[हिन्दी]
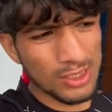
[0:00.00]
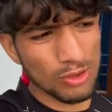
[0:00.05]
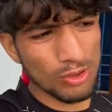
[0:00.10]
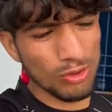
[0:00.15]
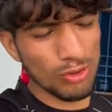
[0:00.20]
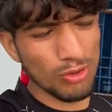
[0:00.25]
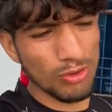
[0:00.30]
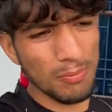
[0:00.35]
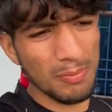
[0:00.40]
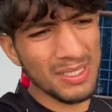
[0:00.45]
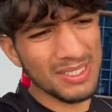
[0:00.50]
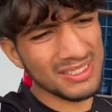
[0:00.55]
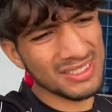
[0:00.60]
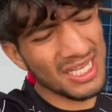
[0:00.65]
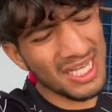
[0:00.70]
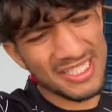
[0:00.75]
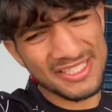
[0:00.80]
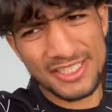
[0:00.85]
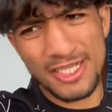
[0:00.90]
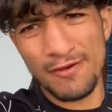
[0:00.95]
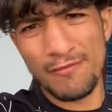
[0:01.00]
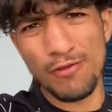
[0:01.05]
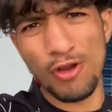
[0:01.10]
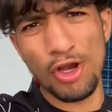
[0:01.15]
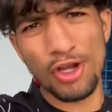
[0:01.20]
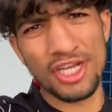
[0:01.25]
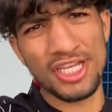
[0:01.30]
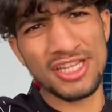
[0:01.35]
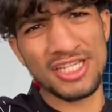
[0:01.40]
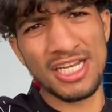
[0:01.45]
तो बस आज का
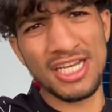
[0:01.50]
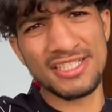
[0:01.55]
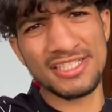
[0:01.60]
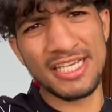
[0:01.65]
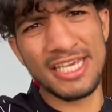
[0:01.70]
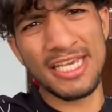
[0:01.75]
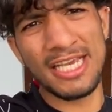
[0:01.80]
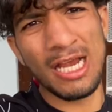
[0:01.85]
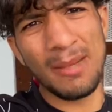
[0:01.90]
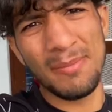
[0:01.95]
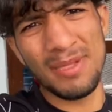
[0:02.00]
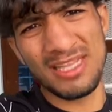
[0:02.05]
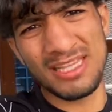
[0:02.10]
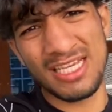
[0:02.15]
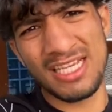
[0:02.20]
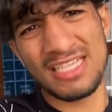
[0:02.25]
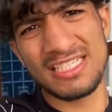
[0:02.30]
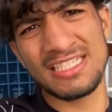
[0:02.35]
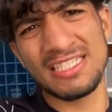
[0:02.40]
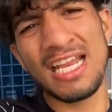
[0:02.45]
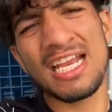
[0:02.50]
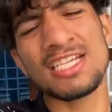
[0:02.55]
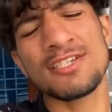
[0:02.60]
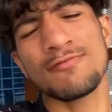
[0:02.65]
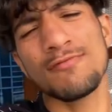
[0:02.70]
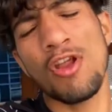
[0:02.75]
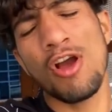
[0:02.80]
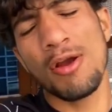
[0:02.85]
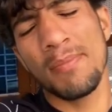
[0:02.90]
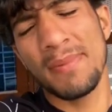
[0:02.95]
ब्लॉग इतना सही अब मिलते हैं किसी
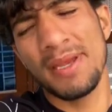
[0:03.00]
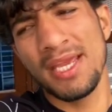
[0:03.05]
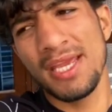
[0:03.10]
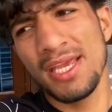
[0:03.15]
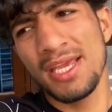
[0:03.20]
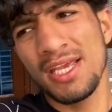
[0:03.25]
नेक्स्ट ब्लॉग में